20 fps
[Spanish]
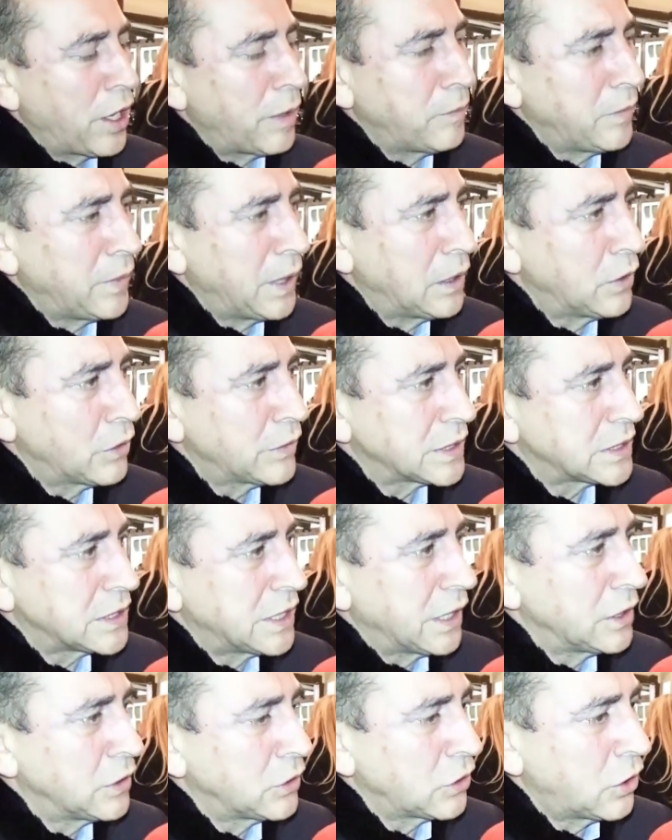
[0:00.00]
en
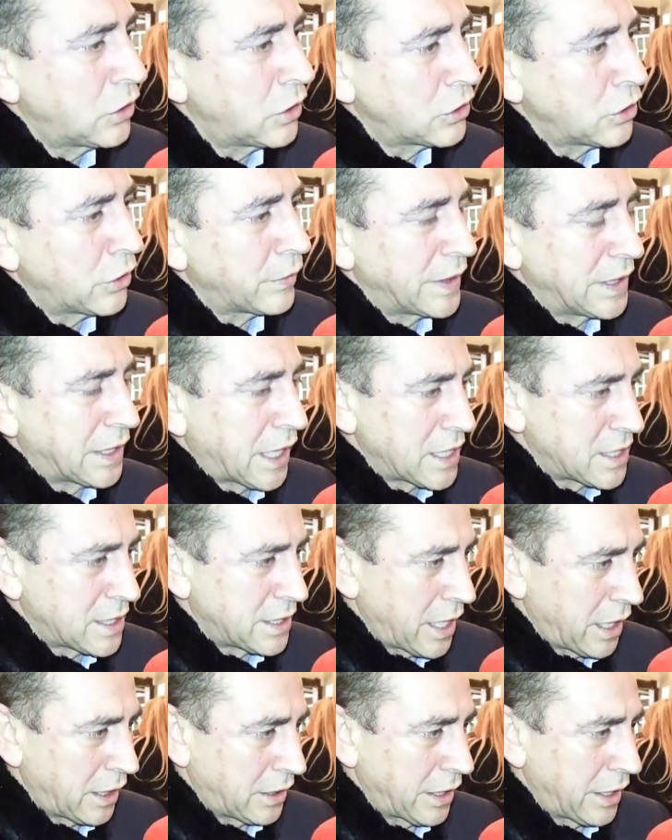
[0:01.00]

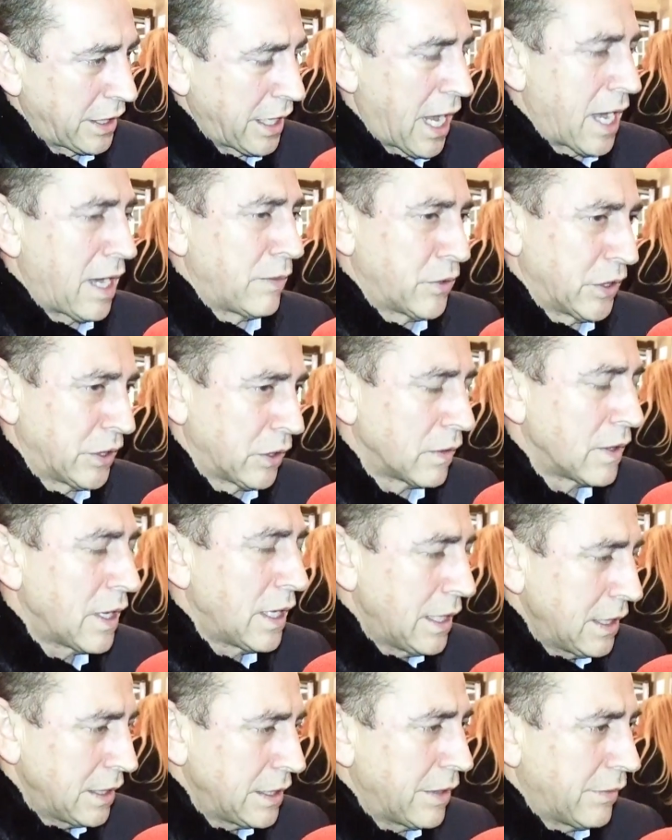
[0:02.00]
1997, ya bueno,
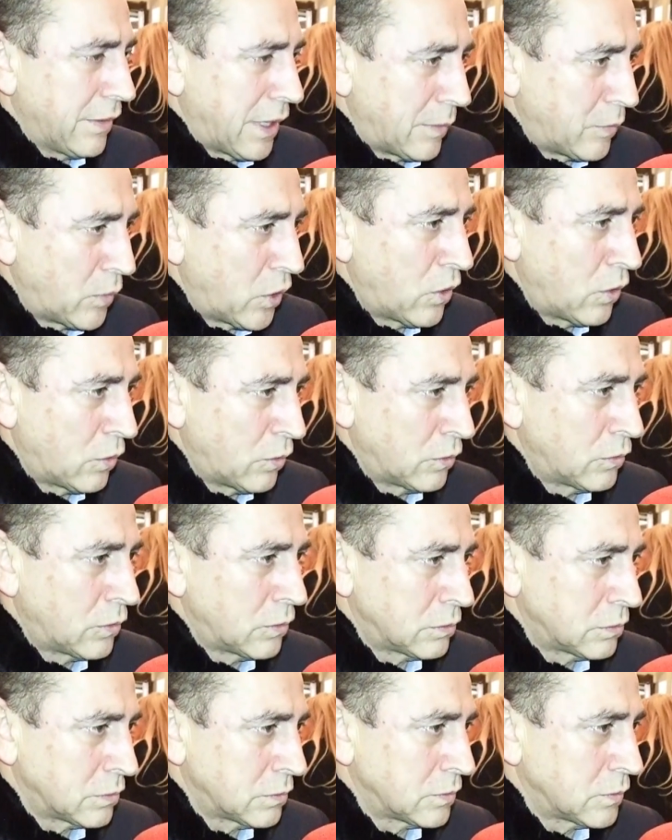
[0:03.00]
llevamos
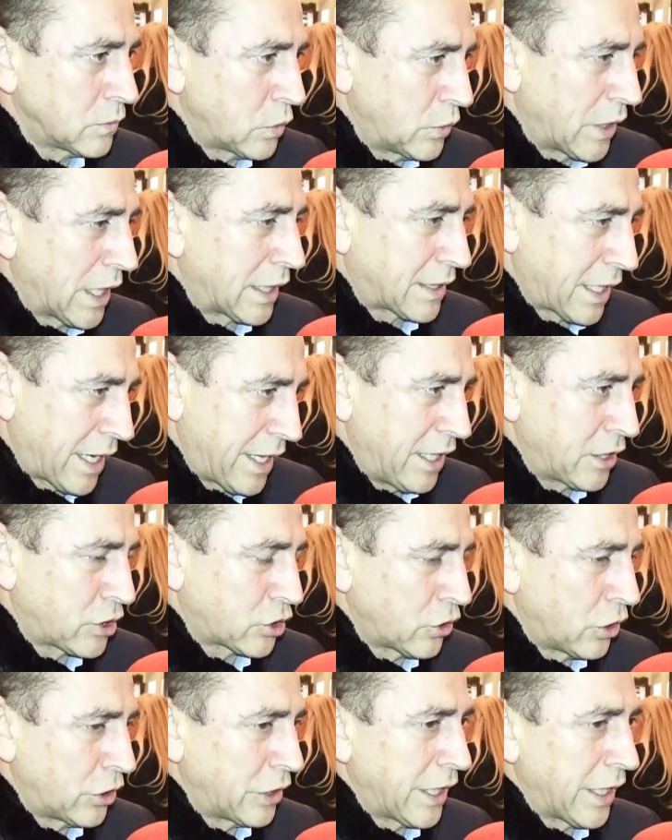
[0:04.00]
una
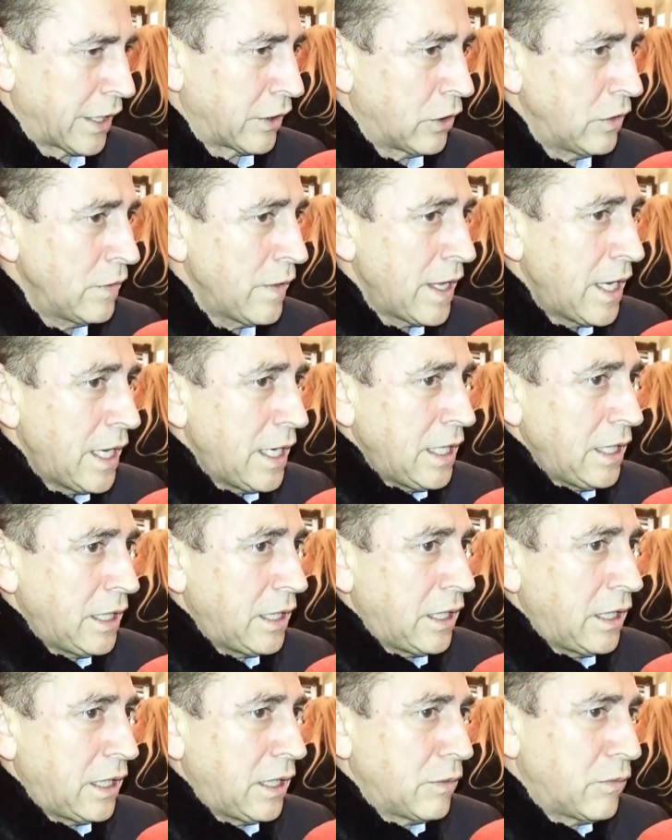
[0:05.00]
trayectoria, ¿no?
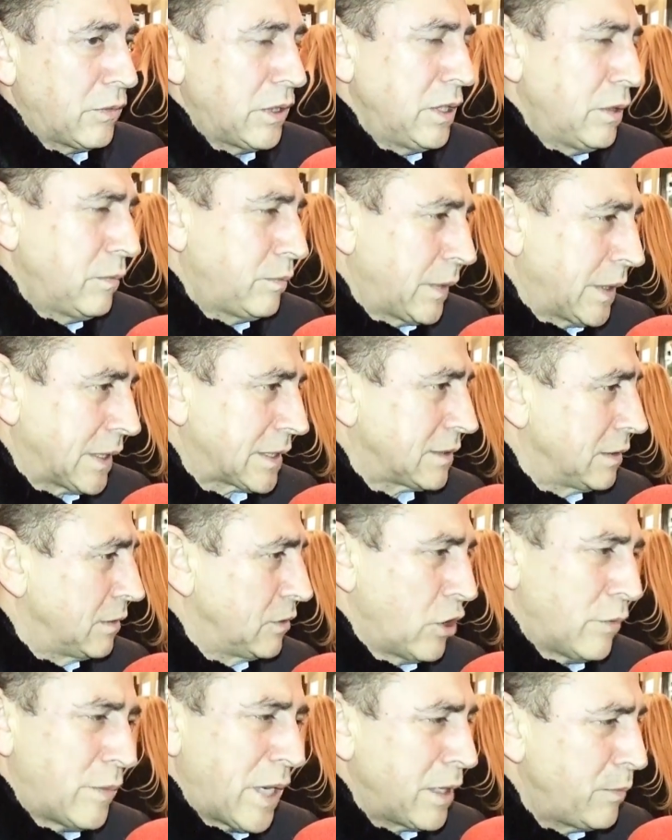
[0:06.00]
Y bueno, pues
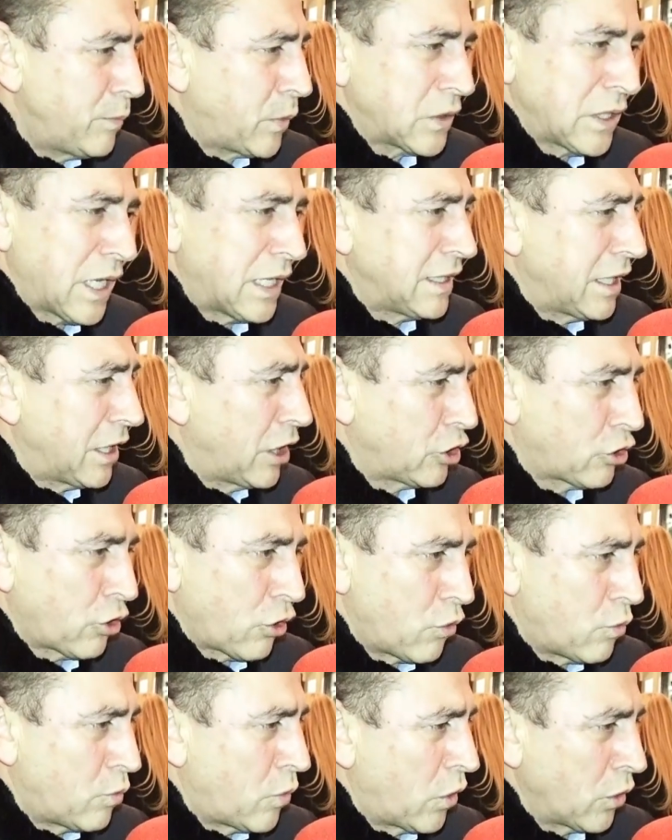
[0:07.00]
lo más importante de
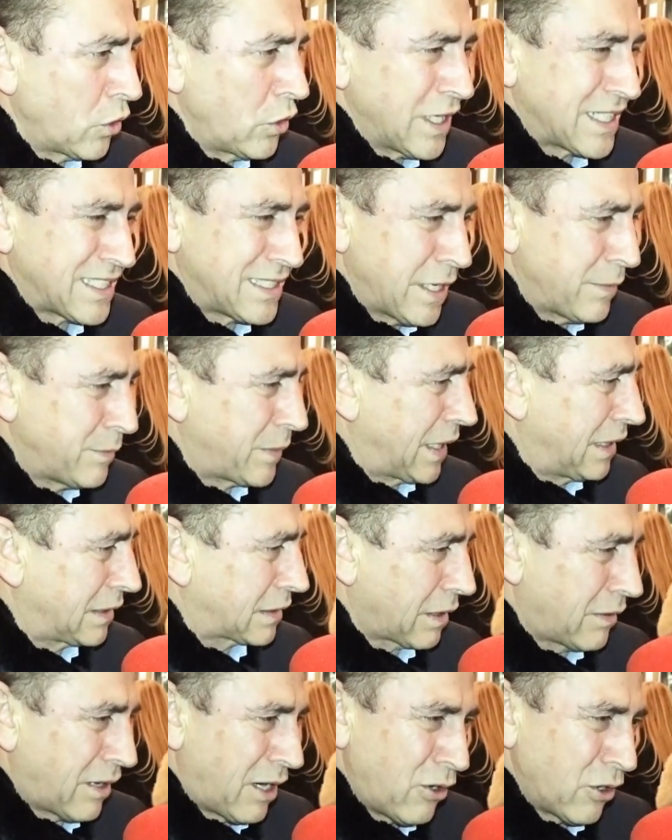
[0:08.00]
todos modos es siempre el
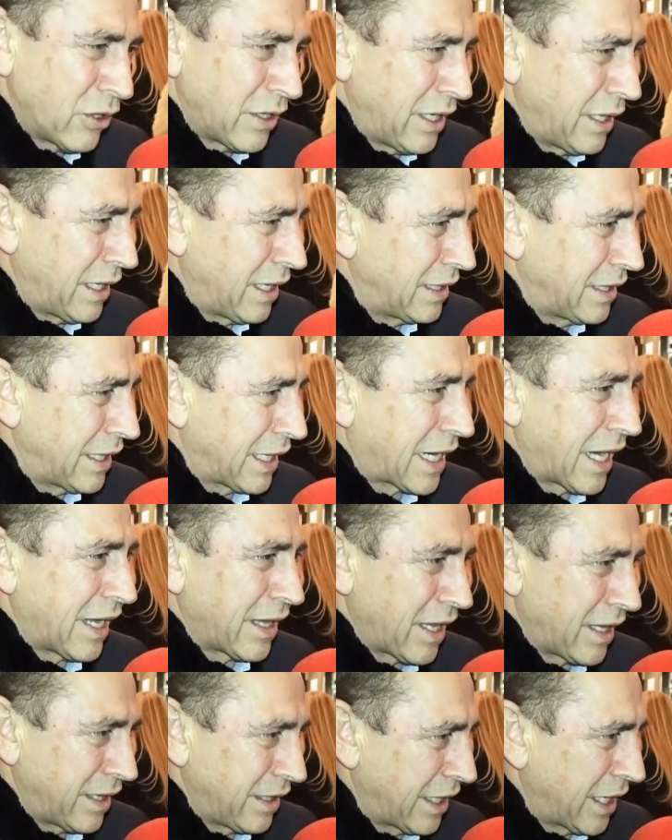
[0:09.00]
trabajo de,
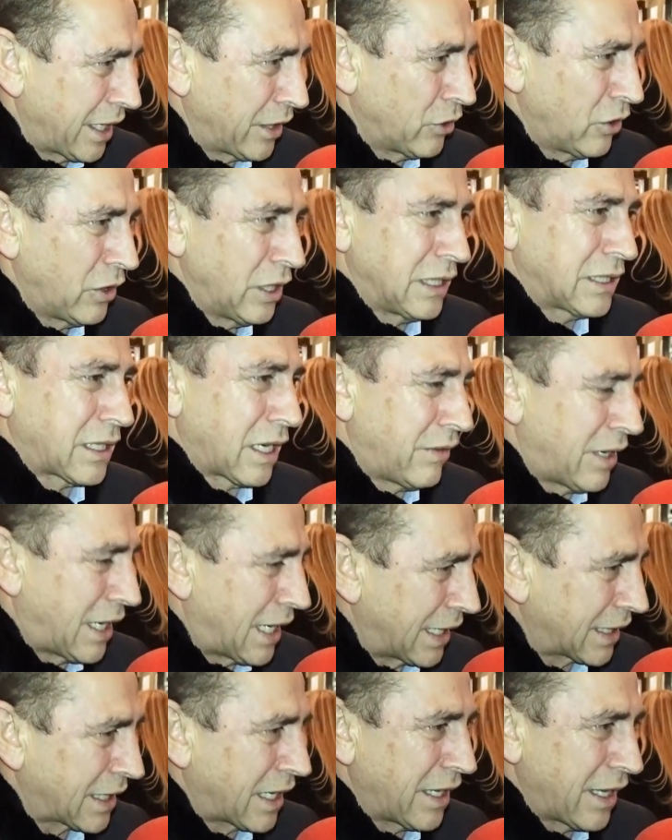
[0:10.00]
cada día, ¿no? El
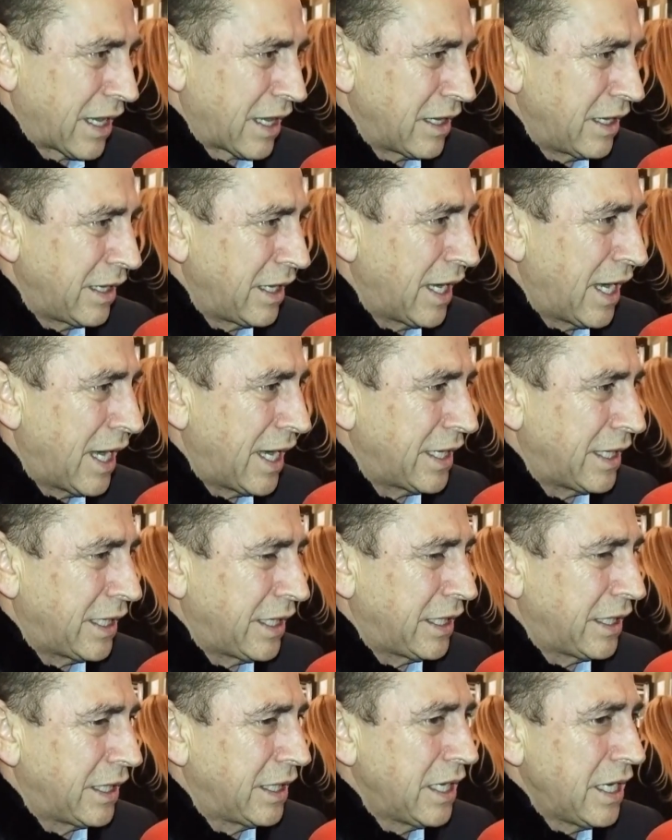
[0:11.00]
trabajar cada día
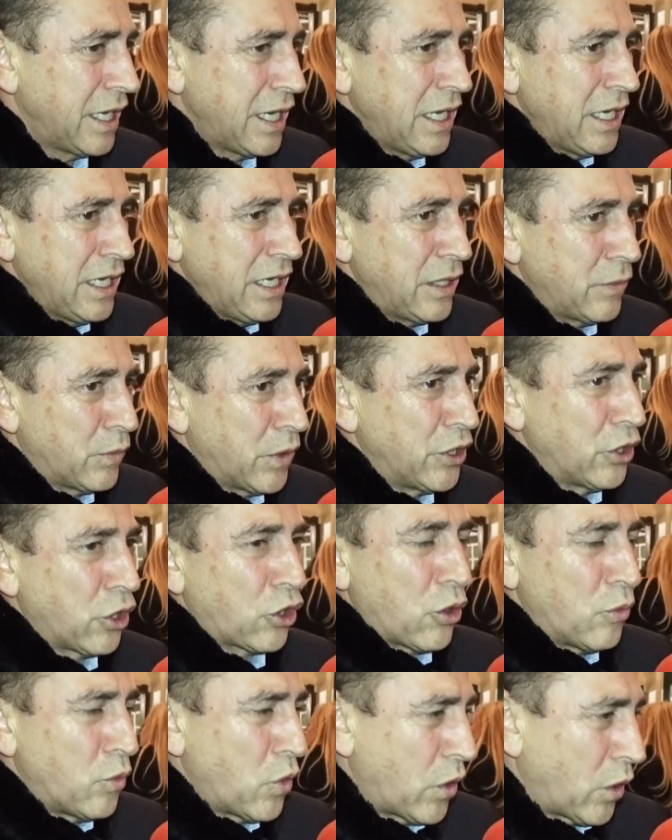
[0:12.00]
y, bueno,
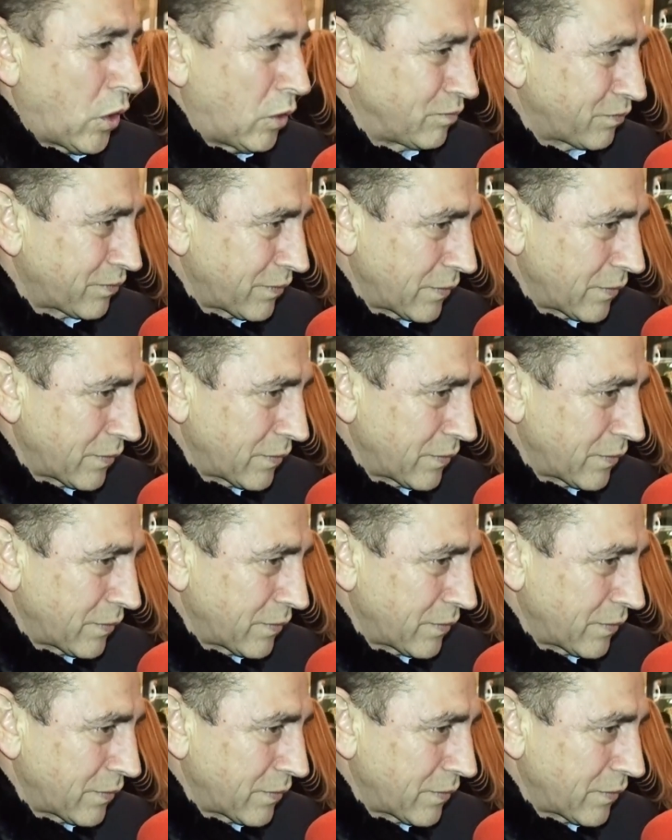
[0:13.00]
como,